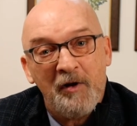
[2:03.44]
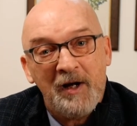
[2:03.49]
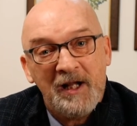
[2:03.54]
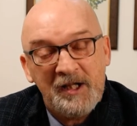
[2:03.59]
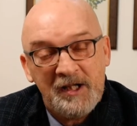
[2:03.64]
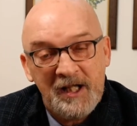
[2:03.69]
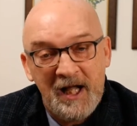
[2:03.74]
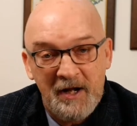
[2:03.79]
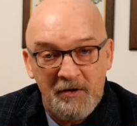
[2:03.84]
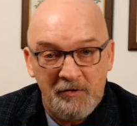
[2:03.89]

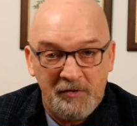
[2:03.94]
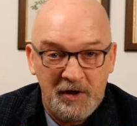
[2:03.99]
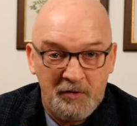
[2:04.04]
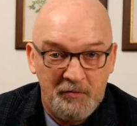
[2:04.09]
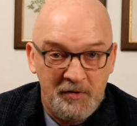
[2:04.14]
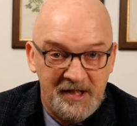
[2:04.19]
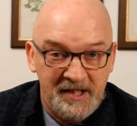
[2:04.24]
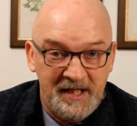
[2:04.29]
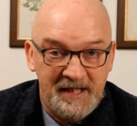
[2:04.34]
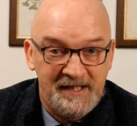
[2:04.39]
all'interno di
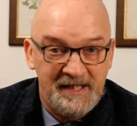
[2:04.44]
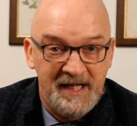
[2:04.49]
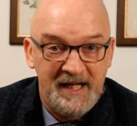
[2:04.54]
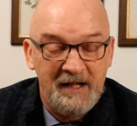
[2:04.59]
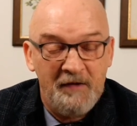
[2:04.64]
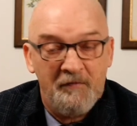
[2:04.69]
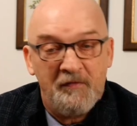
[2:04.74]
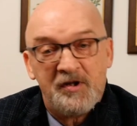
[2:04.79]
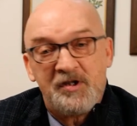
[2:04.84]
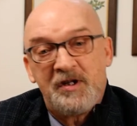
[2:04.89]
questa
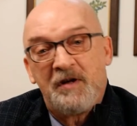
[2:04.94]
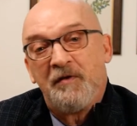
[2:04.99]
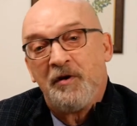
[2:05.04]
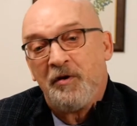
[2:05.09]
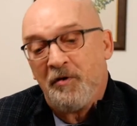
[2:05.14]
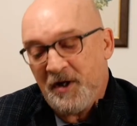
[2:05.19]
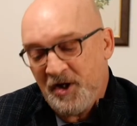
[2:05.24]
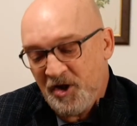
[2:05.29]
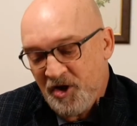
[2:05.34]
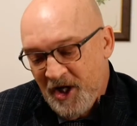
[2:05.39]
azienda e
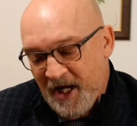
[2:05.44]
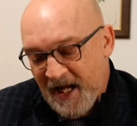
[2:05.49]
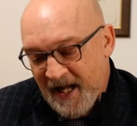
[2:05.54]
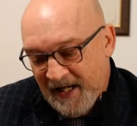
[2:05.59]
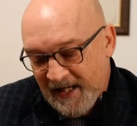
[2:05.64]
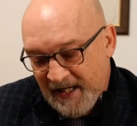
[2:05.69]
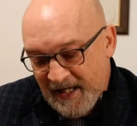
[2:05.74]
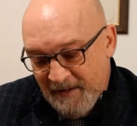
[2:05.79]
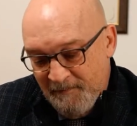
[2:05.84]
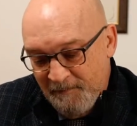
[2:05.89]
facevano
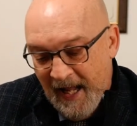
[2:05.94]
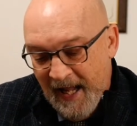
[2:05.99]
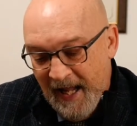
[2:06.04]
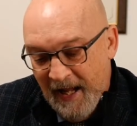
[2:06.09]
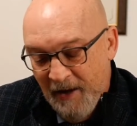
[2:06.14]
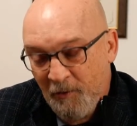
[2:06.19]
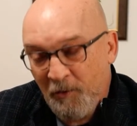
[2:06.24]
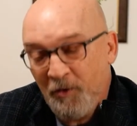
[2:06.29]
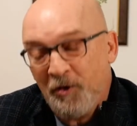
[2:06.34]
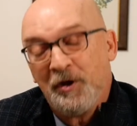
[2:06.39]
ricerca. E
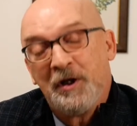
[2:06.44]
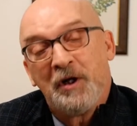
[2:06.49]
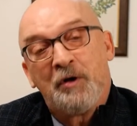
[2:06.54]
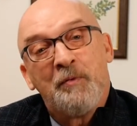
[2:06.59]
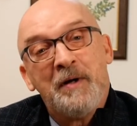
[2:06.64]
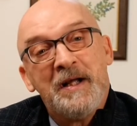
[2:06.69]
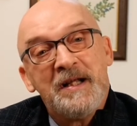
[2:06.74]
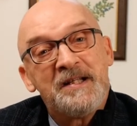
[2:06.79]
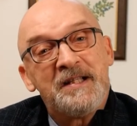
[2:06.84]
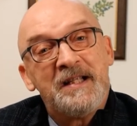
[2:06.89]
eh, uno di
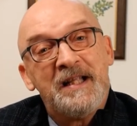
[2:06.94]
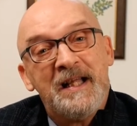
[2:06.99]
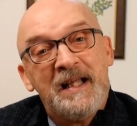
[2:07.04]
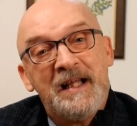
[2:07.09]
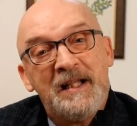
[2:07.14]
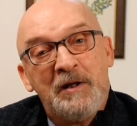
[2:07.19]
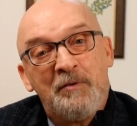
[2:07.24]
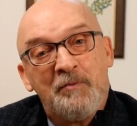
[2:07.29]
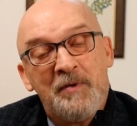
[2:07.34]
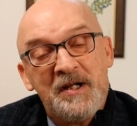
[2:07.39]

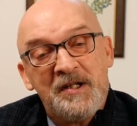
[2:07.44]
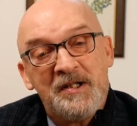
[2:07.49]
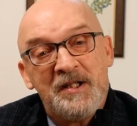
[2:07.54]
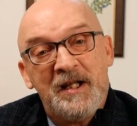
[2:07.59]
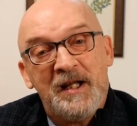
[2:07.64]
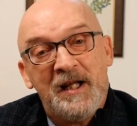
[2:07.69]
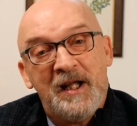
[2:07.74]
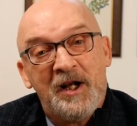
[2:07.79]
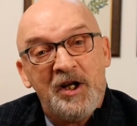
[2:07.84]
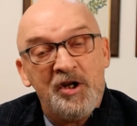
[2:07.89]
questi, di
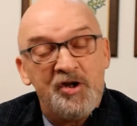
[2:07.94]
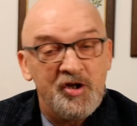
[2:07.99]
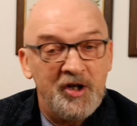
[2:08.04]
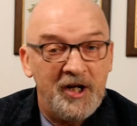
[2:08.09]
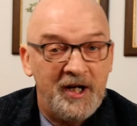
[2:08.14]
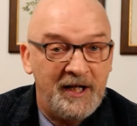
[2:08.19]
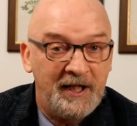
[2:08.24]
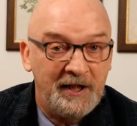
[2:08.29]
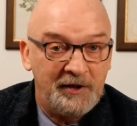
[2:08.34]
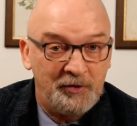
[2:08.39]
questi
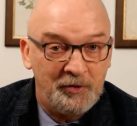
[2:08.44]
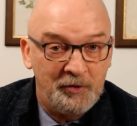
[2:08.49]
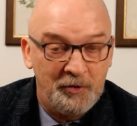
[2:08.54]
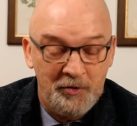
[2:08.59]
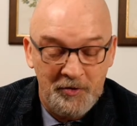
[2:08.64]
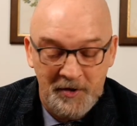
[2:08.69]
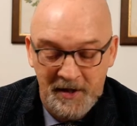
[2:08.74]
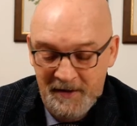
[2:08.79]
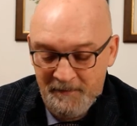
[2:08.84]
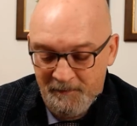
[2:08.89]

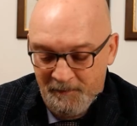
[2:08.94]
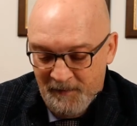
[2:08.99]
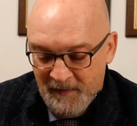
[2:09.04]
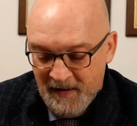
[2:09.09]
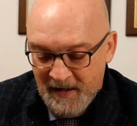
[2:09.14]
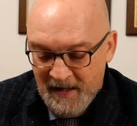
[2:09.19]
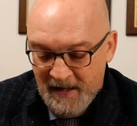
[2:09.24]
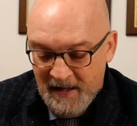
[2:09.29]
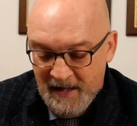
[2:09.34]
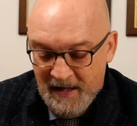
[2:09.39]
ricercatori
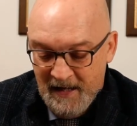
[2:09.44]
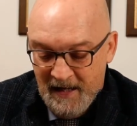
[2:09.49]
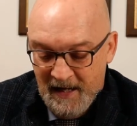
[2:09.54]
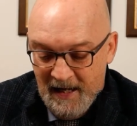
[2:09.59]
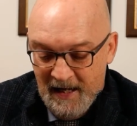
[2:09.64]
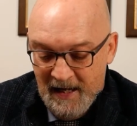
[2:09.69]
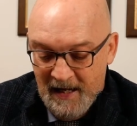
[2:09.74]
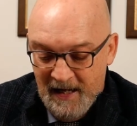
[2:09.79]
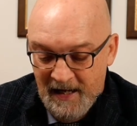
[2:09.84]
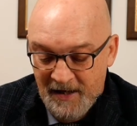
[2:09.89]

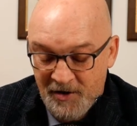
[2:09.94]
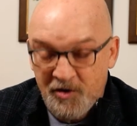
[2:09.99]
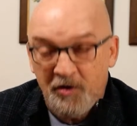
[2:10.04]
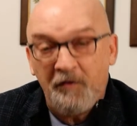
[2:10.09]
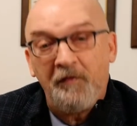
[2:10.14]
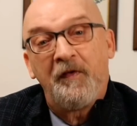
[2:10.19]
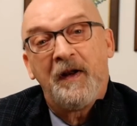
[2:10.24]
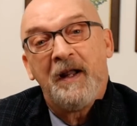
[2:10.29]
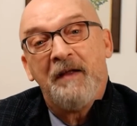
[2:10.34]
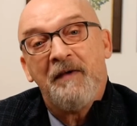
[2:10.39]
eh,
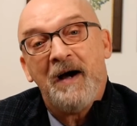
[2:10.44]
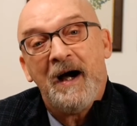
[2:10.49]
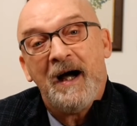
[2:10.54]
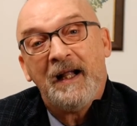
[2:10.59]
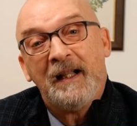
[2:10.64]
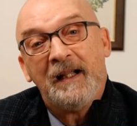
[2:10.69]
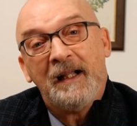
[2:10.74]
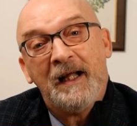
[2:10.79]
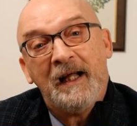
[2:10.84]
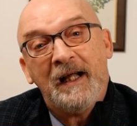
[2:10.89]

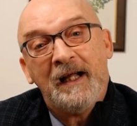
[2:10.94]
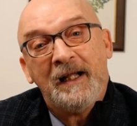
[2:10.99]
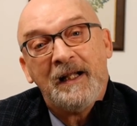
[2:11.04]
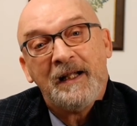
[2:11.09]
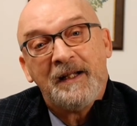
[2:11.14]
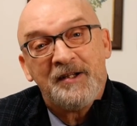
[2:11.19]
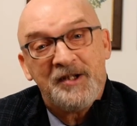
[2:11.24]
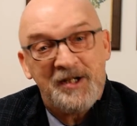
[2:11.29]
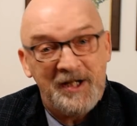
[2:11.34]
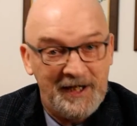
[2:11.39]

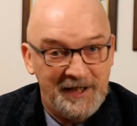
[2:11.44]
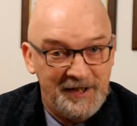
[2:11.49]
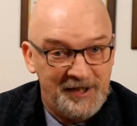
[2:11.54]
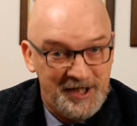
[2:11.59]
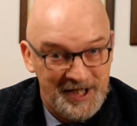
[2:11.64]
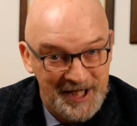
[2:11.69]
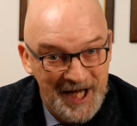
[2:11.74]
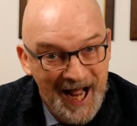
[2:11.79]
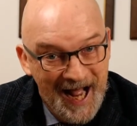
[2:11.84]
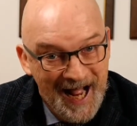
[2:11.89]
soffriva, eh, si,
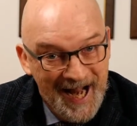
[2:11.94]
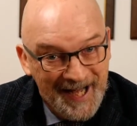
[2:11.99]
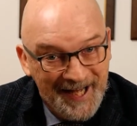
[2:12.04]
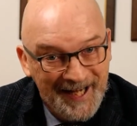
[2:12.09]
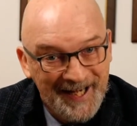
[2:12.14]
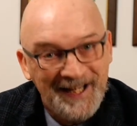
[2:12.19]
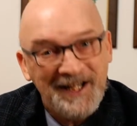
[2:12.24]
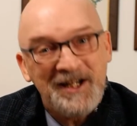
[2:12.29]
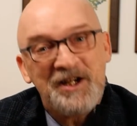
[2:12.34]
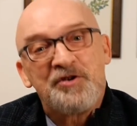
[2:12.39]
si
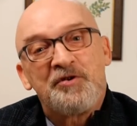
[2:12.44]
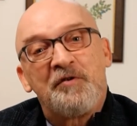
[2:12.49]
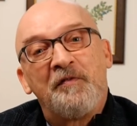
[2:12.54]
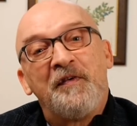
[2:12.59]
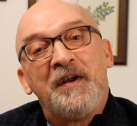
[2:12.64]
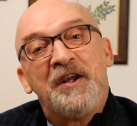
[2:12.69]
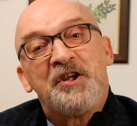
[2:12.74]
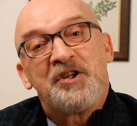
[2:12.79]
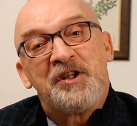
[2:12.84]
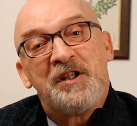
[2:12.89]
narra che
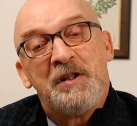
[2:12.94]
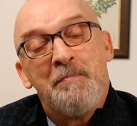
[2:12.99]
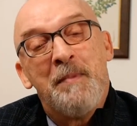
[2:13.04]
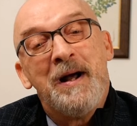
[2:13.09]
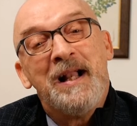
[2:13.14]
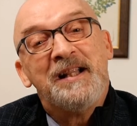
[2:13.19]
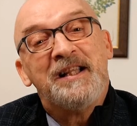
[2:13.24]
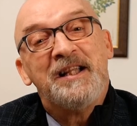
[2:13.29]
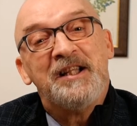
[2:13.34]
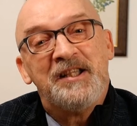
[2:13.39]
soffrisse di
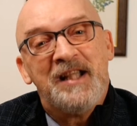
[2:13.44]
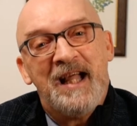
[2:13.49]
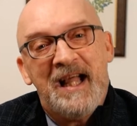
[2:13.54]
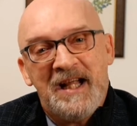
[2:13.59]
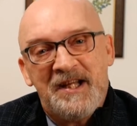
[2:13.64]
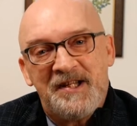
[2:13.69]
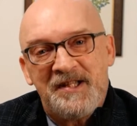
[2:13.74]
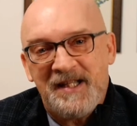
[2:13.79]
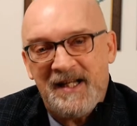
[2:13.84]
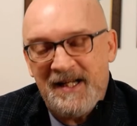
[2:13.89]
mal di
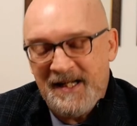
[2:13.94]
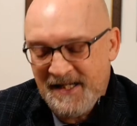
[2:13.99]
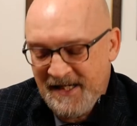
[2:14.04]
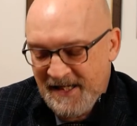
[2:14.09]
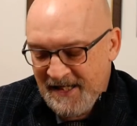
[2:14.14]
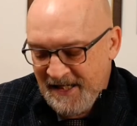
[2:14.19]
testa